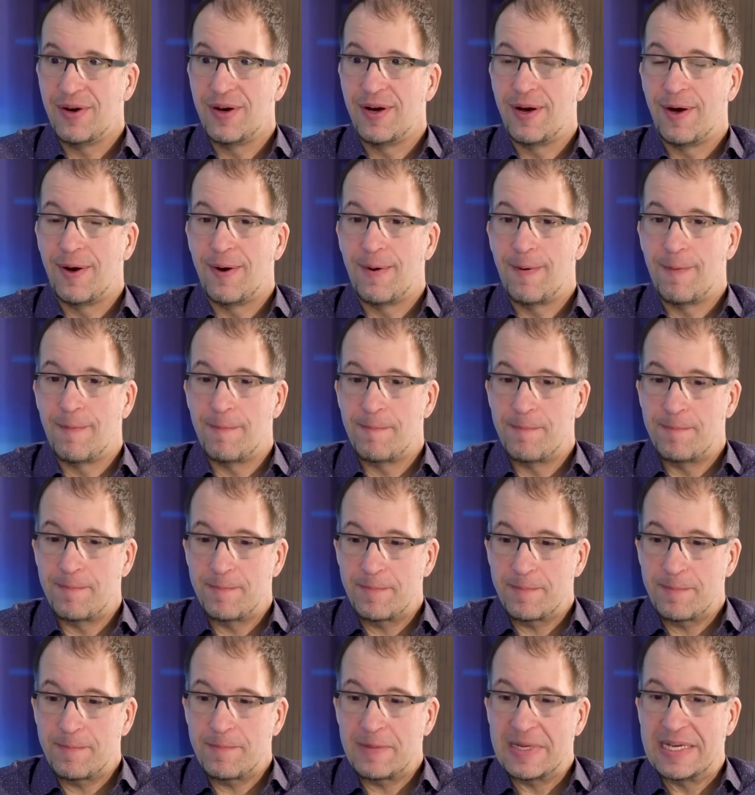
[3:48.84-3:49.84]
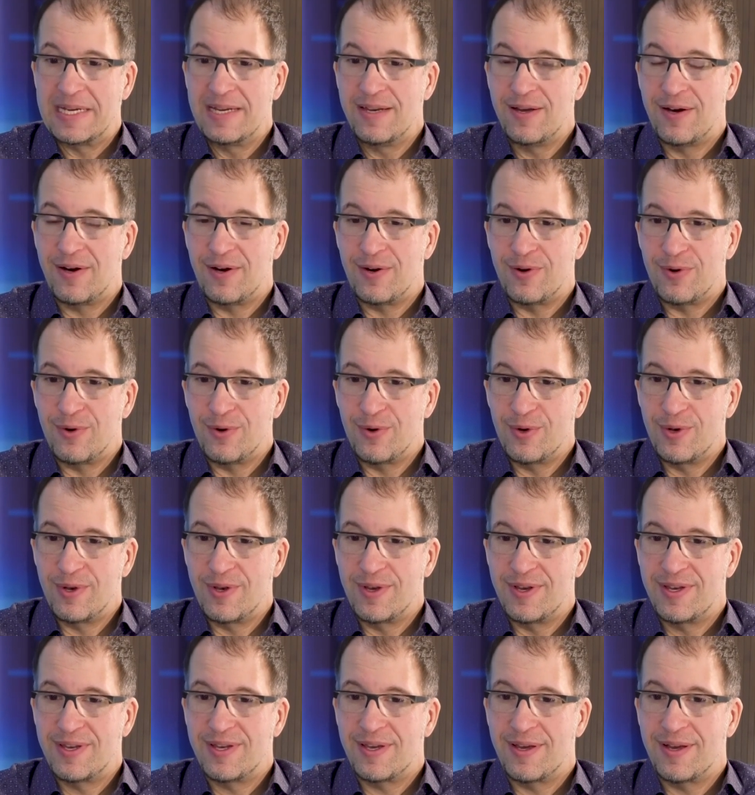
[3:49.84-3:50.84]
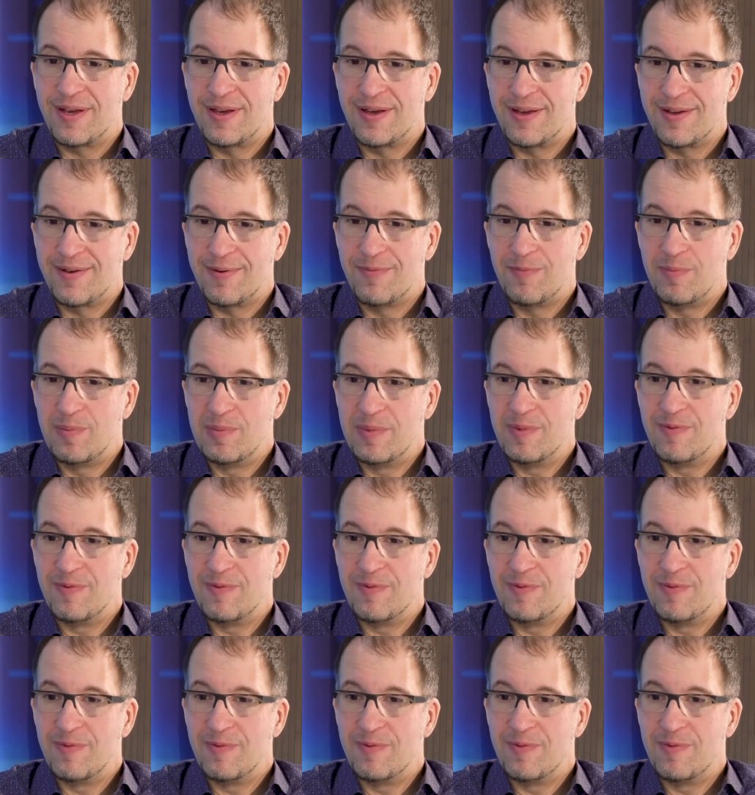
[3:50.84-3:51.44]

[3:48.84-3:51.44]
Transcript: Ähm, genau, und äh,